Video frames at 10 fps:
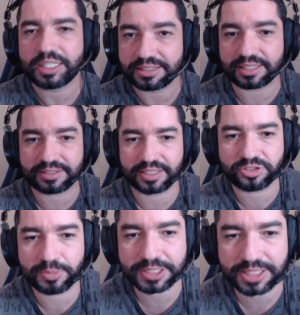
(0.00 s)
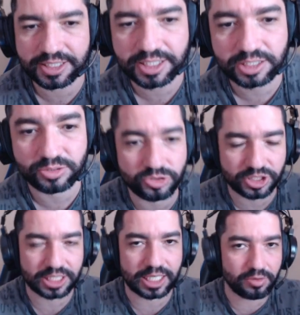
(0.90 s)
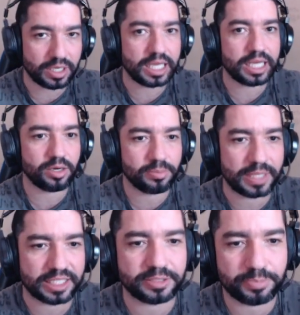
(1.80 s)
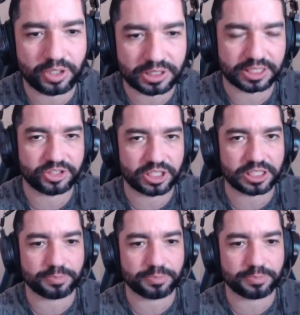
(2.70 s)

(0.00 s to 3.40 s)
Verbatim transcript: 60 de bateria, que no geral é o mais importante aqui,